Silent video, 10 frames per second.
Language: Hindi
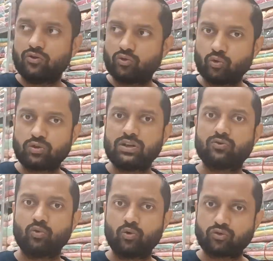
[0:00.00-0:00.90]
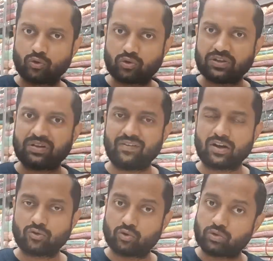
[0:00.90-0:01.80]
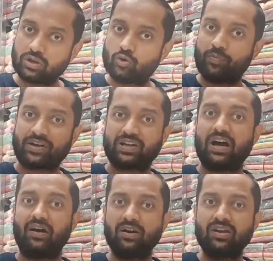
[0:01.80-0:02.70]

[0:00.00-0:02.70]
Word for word: सूती सूट सूती सलवार और सूती दुपट्टा